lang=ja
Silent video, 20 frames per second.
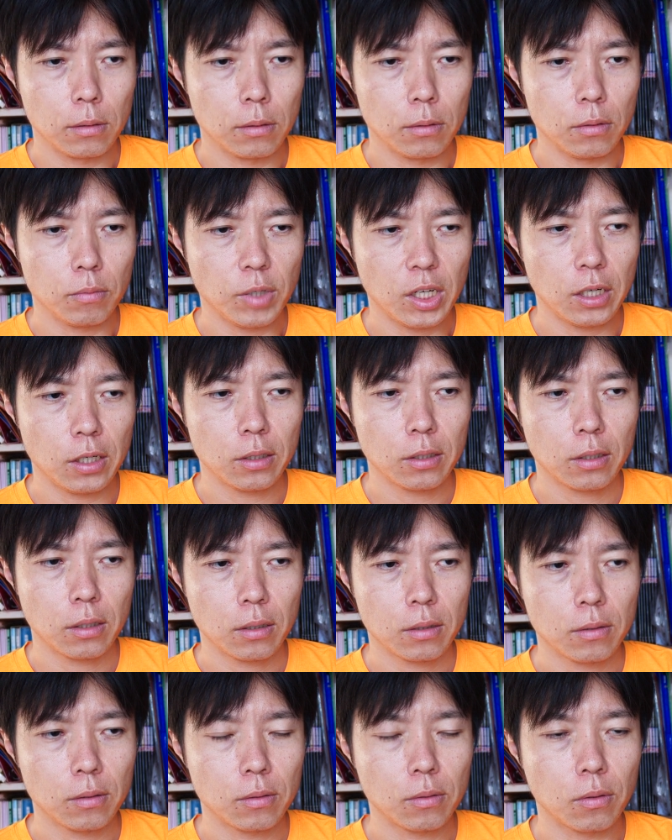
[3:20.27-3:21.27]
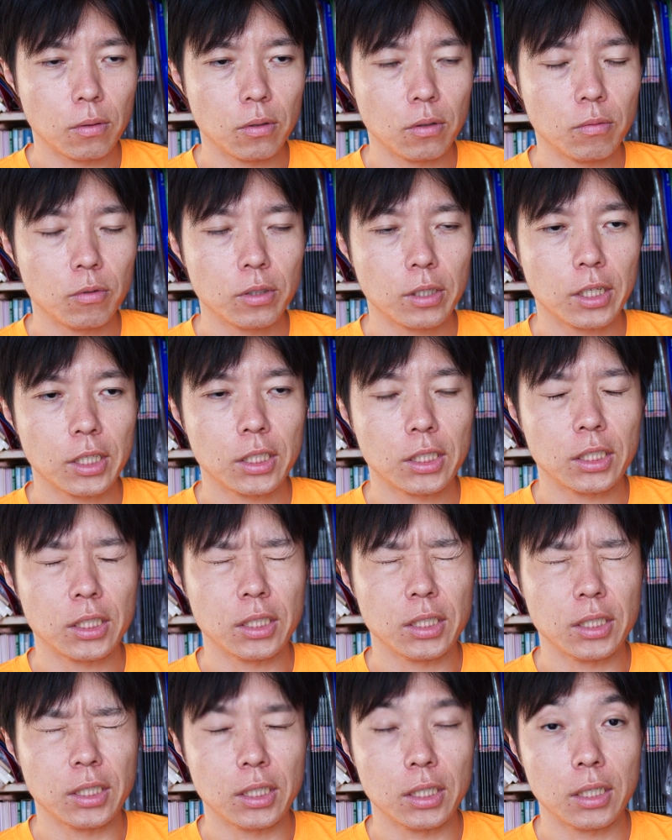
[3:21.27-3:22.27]
うん生まれてくる子どもた
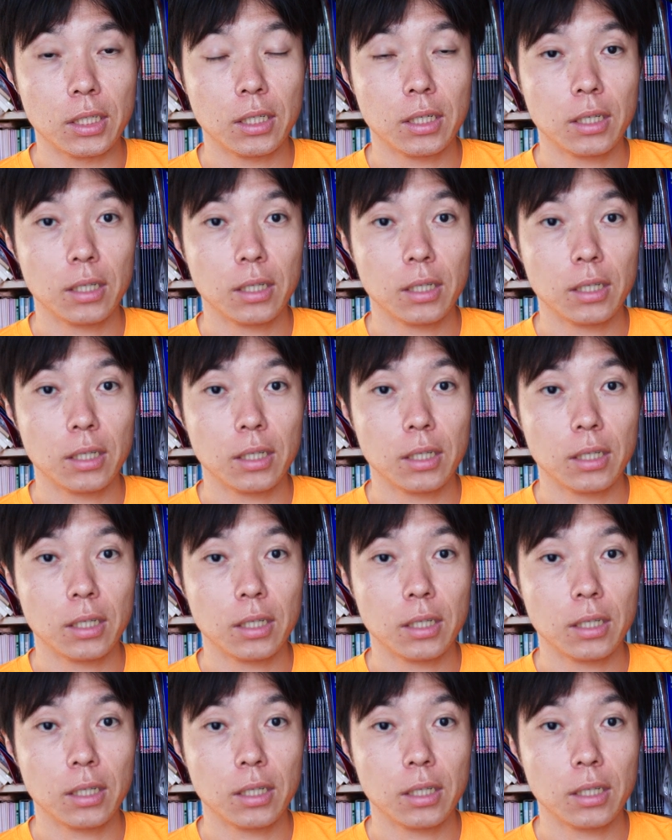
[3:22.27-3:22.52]
ち